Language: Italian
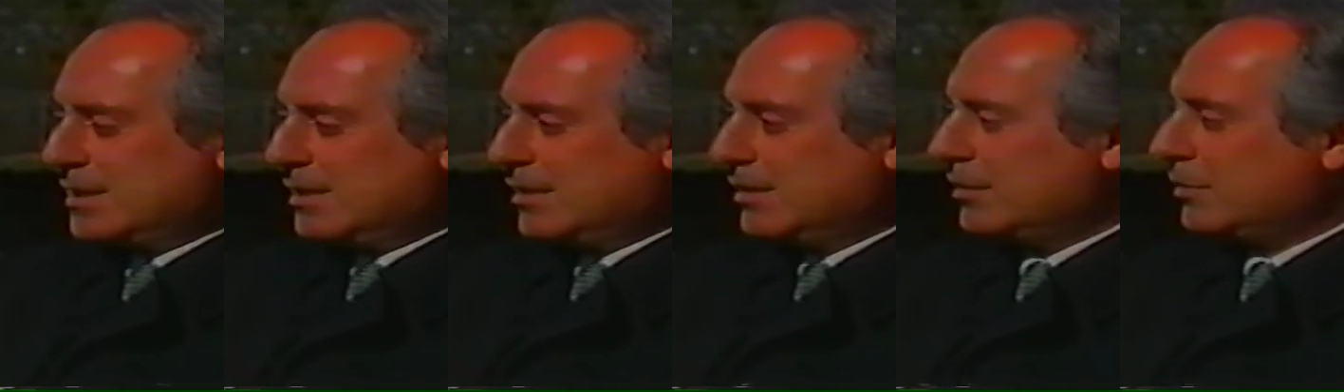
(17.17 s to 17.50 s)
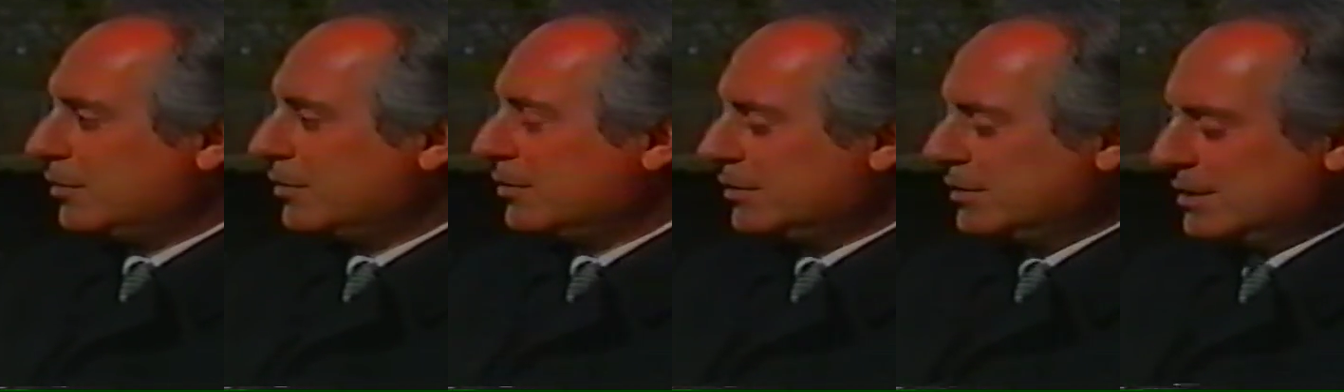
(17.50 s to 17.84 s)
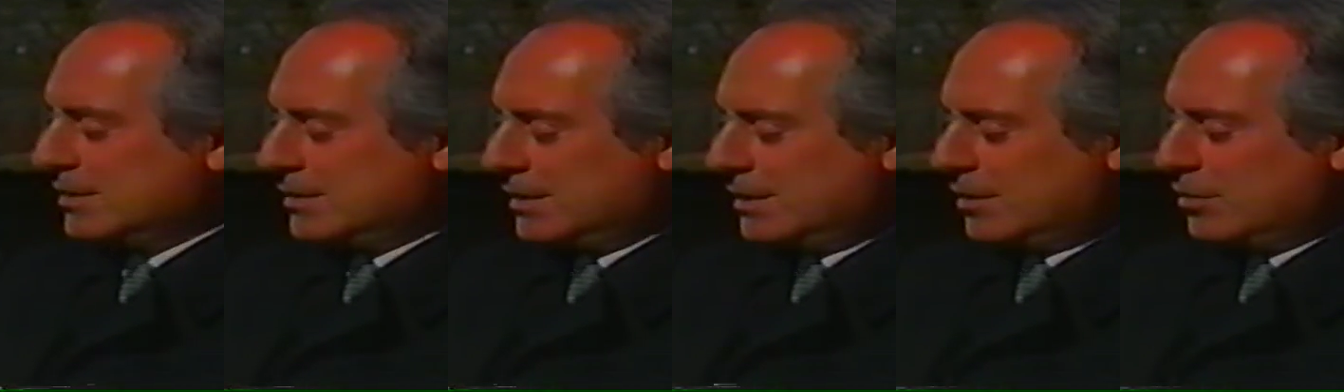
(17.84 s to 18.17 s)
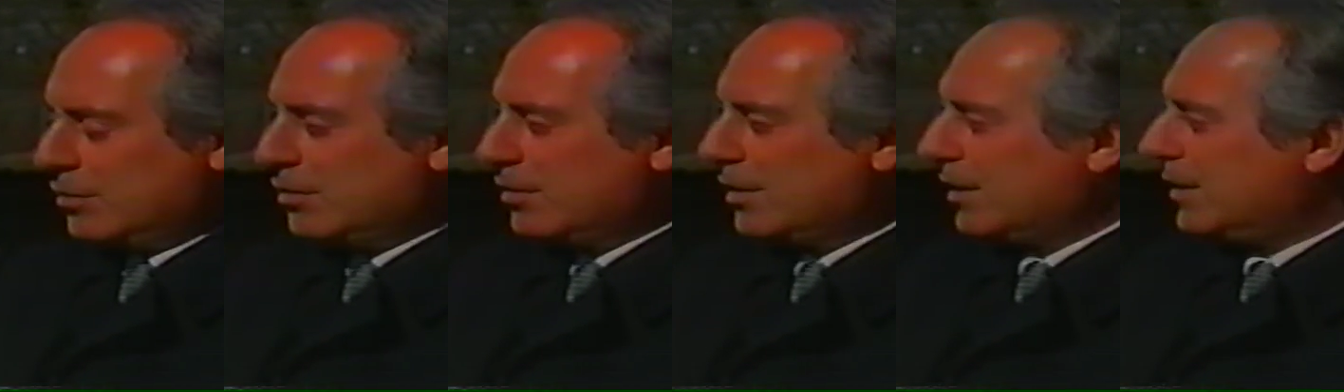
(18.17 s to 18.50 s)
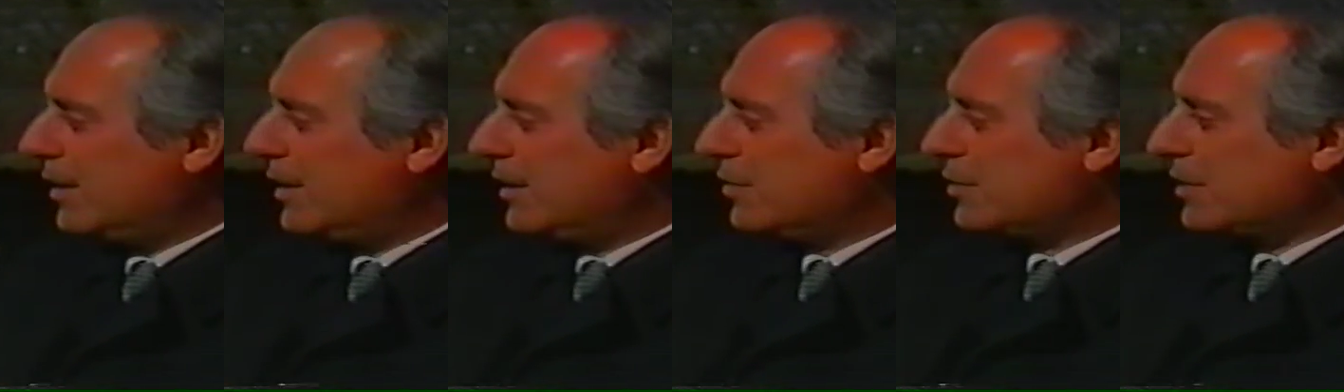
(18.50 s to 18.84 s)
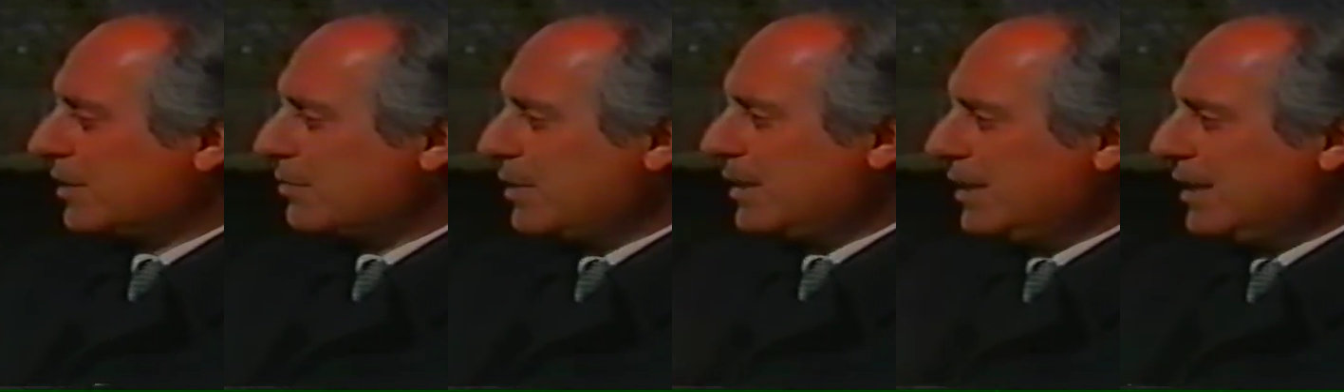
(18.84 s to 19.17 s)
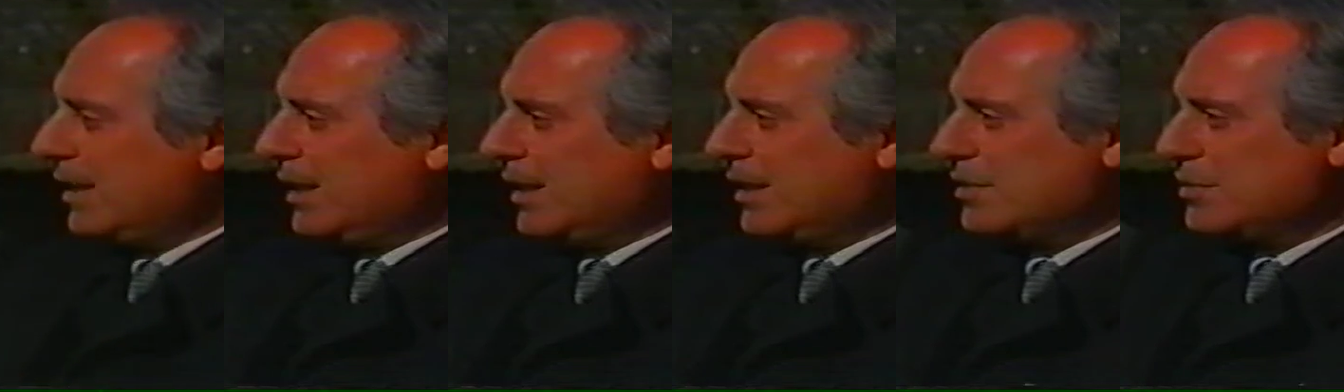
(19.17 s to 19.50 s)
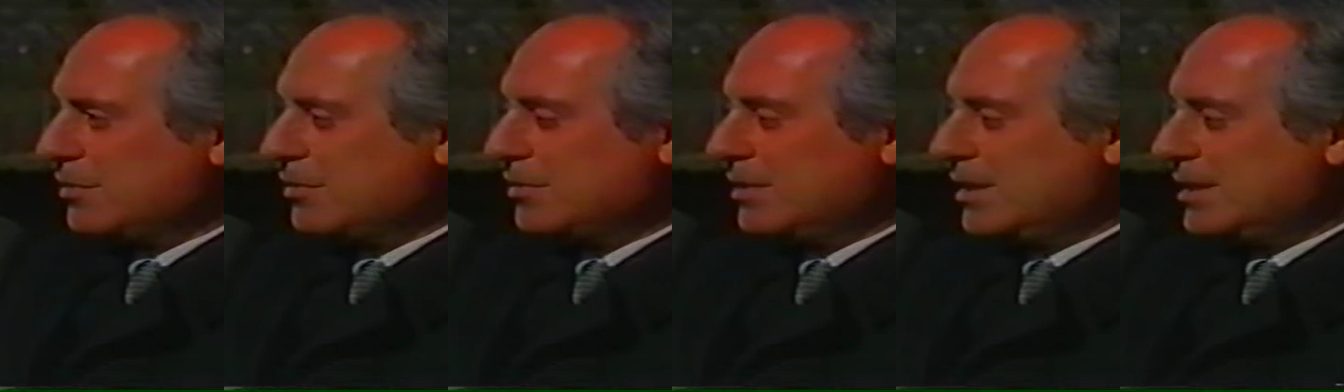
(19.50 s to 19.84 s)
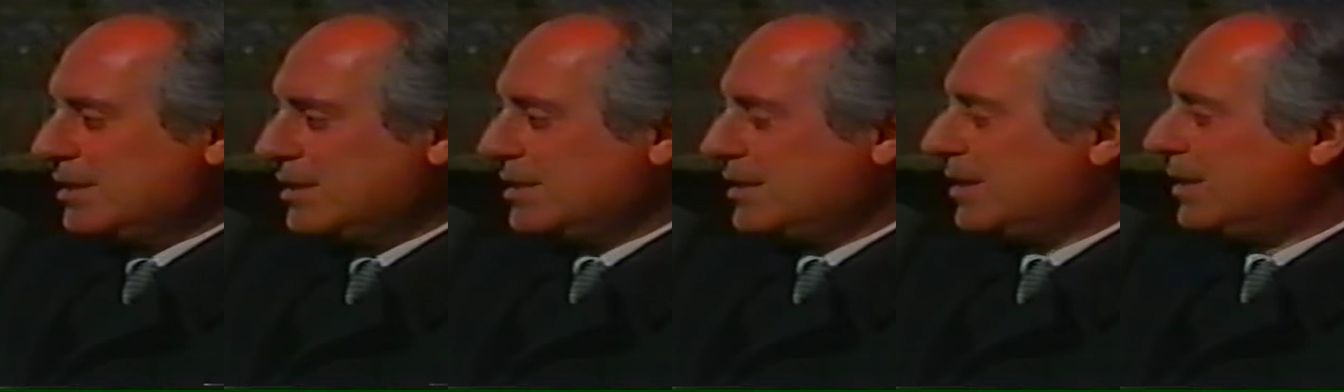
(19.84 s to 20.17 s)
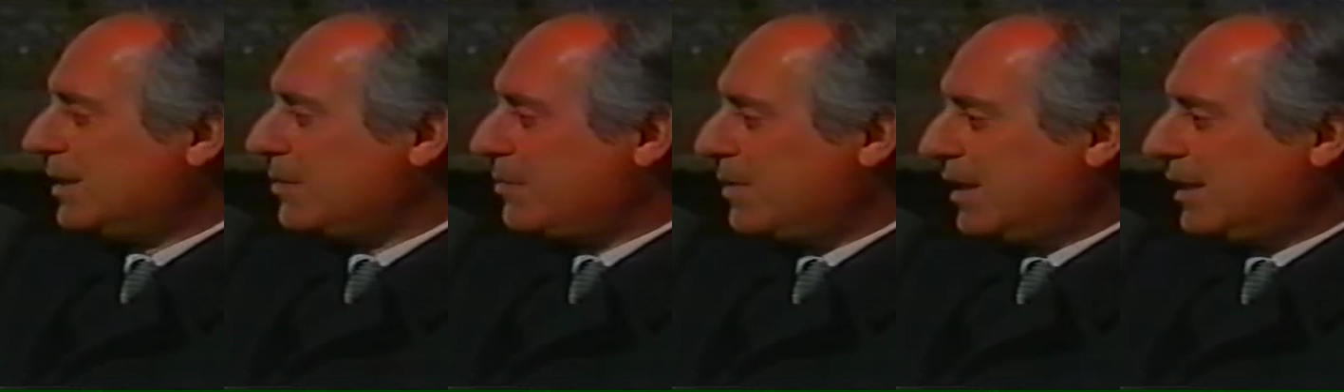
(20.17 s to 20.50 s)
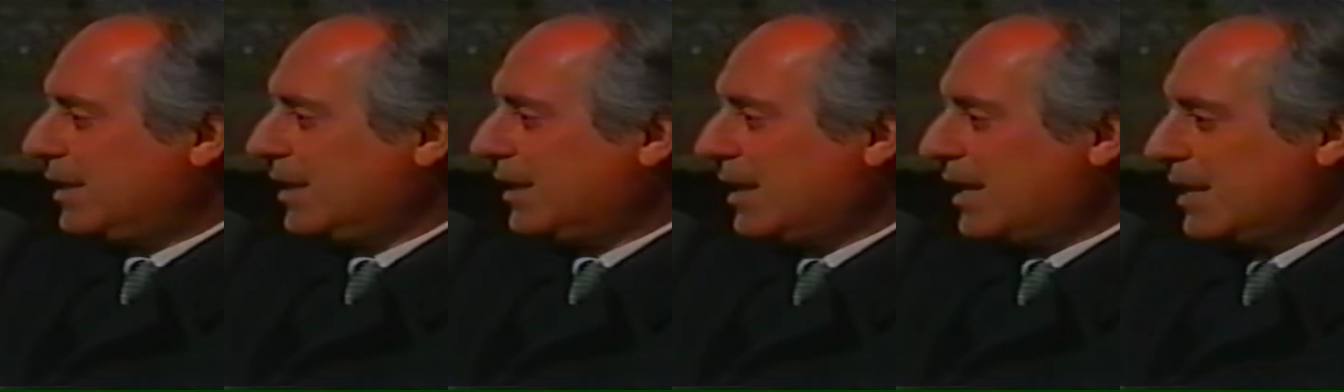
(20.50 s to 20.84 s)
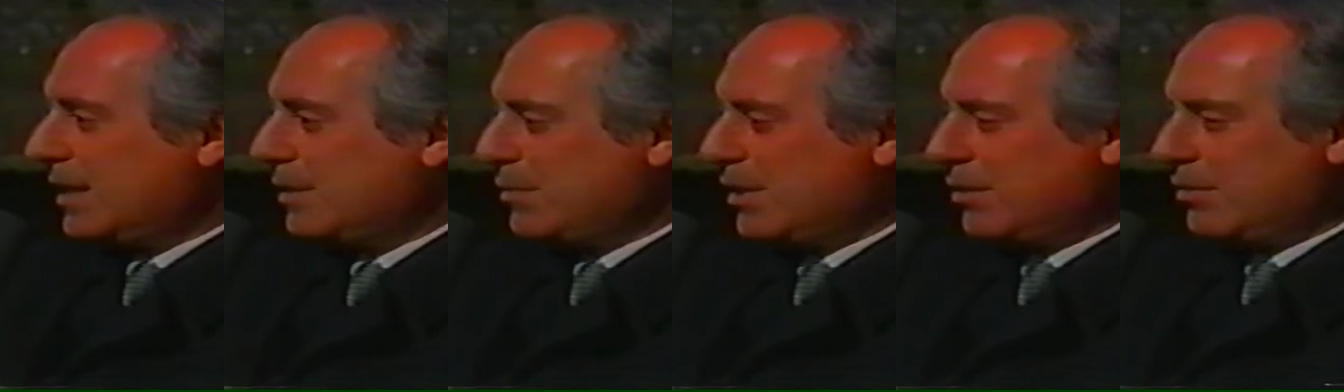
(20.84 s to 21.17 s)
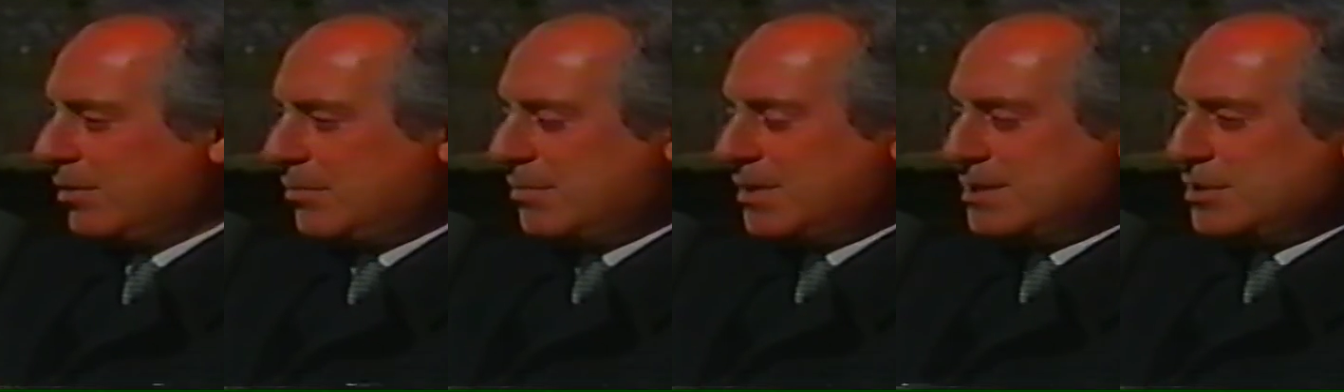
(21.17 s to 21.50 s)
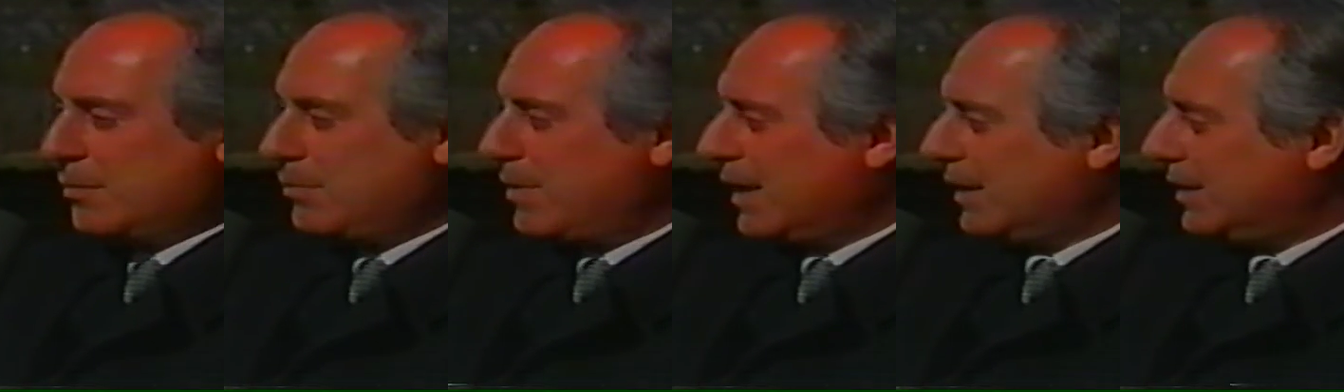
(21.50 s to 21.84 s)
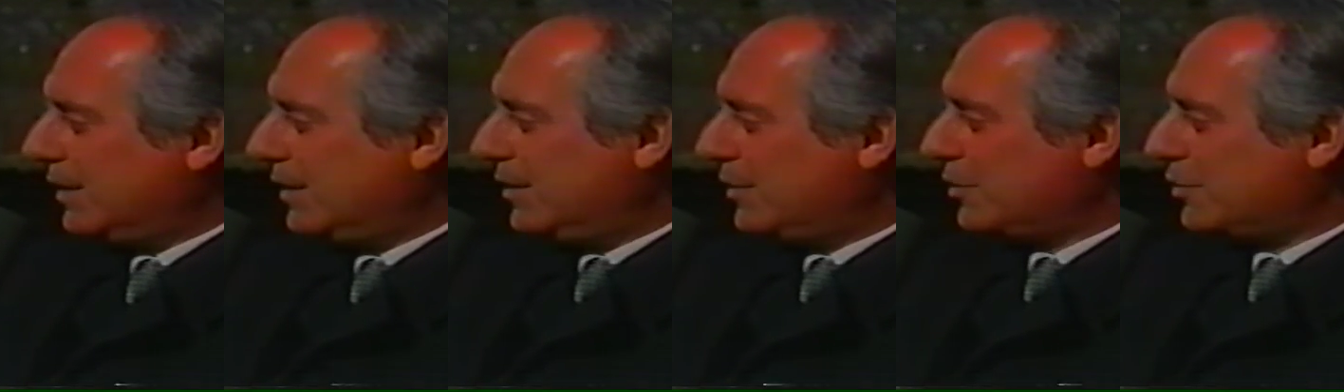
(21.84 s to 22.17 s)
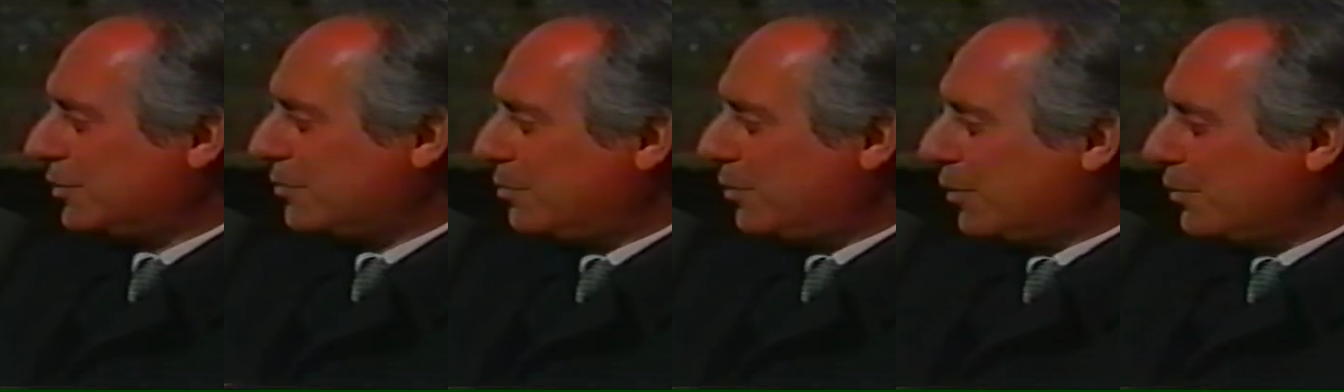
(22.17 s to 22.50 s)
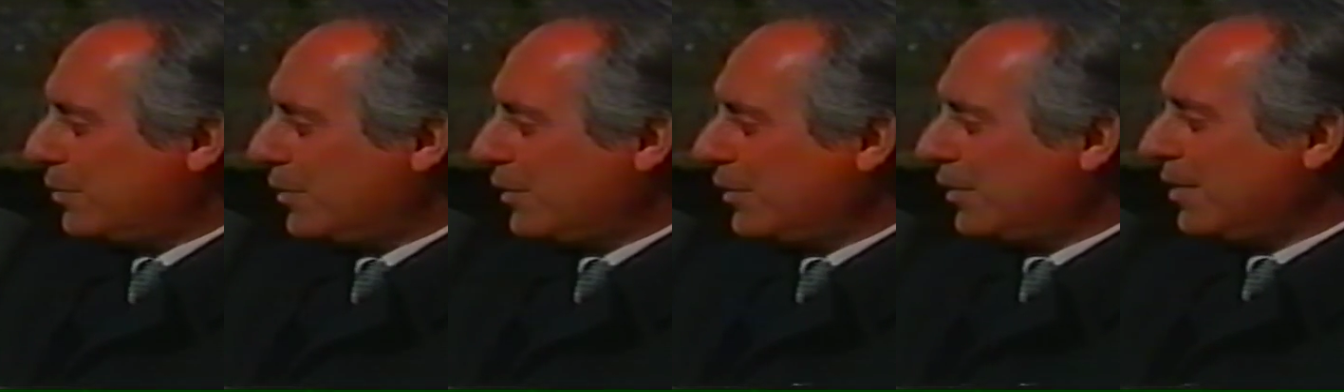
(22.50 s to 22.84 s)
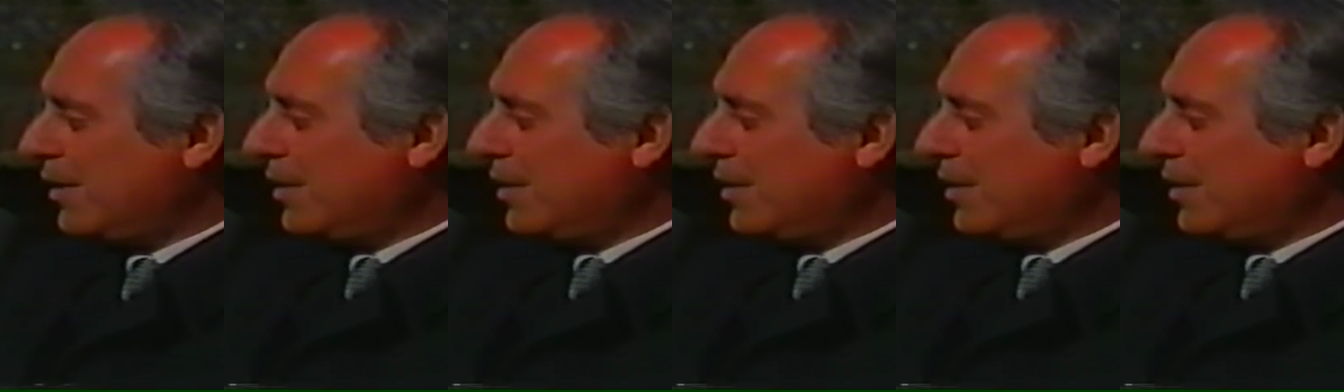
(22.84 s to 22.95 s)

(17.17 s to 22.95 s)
eh, sono stessi i colori delle nostre bandiere, sono stessi i sentimenti che animano la maggior parte del nostro popolo.